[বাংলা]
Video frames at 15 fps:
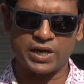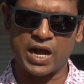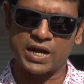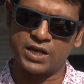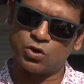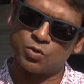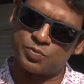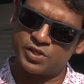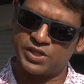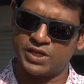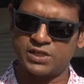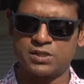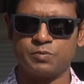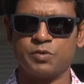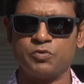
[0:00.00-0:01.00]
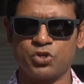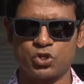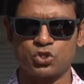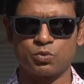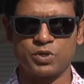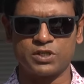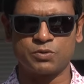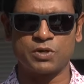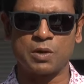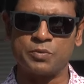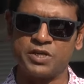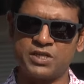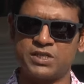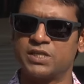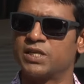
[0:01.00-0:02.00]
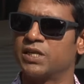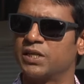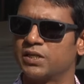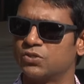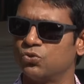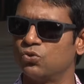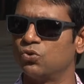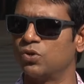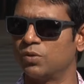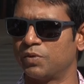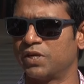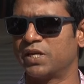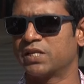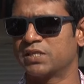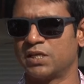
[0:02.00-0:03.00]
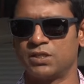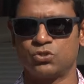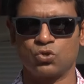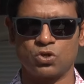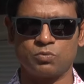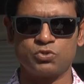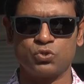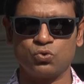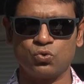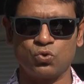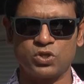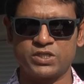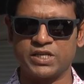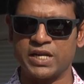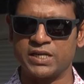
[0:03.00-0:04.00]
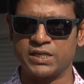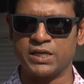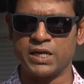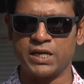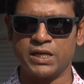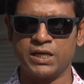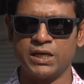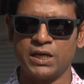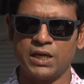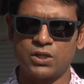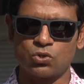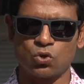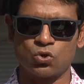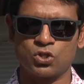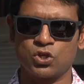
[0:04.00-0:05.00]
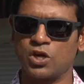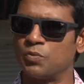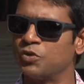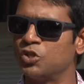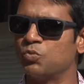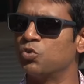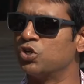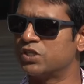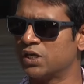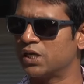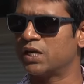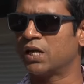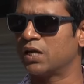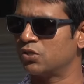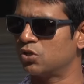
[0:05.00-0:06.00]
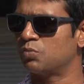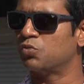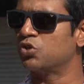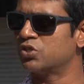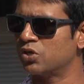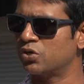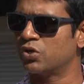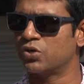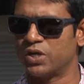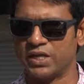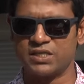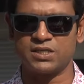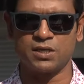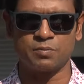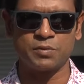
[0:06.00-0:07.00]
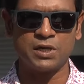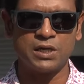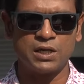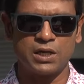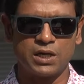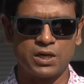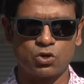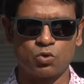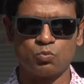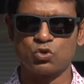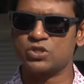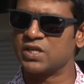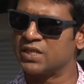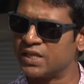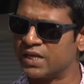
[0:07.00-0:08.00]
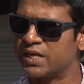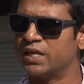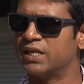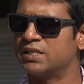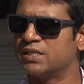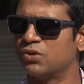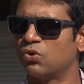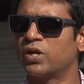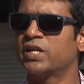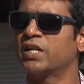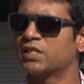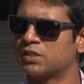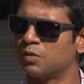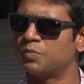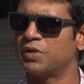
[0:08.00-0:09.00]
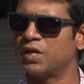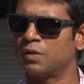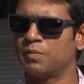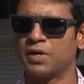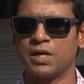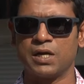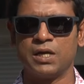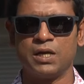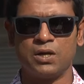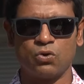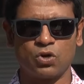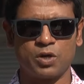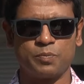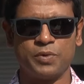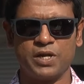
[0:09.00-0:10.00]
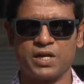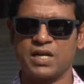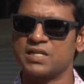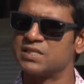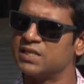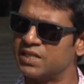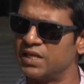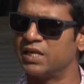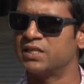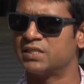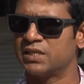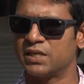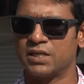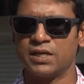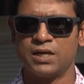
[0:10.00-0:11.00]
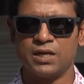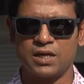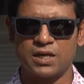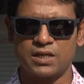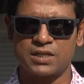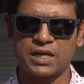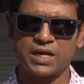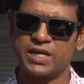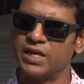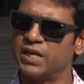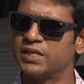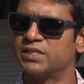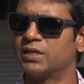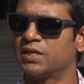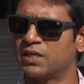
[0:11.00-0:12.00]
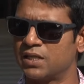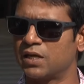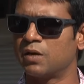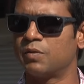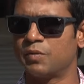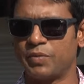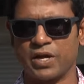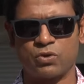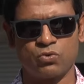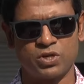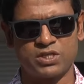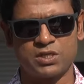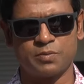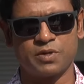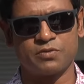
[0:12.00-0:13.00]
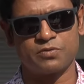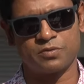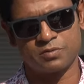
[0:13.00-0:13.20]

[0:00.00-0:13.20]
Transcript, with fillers: এর আগেও আপনি দেখেছেন বিভিন্ন সময় যেমন আমি নিজে থেকে শুরু করে মানে ন্যাশনাল লিগ যখন আমি শুরু করেছি নাইনটি নাইনে তখন থেকে আমি কিন্তু বরিশালের না কিন্তু আমি বরিশালের খেলেছিলাম এরকম মোসাদ্দেক খেলেছে অনেক ন্যাশনাল প্লেয়ার বা অনেক প্লেয়ার নাসির খেলেছে তারা খেলে সেখান থেকে আবার ব্যাক করেছে বা